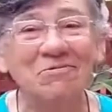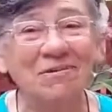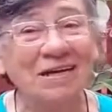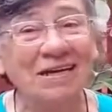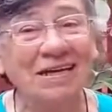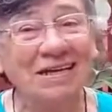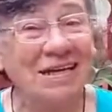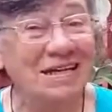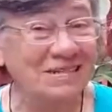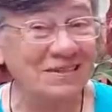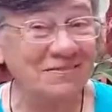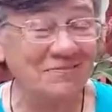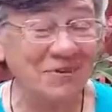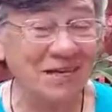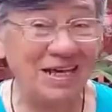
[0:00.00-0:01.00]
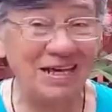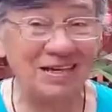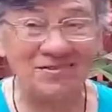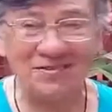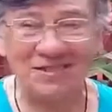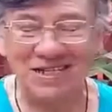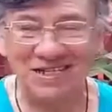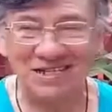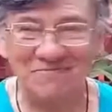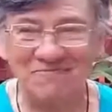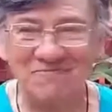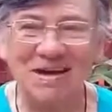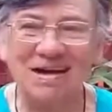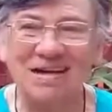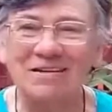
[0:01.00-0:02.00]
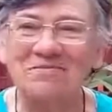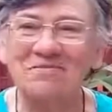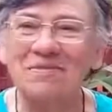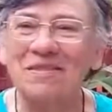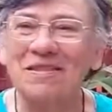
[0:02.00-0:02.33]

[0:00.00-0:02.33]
buenas es bien, otras hacen mal.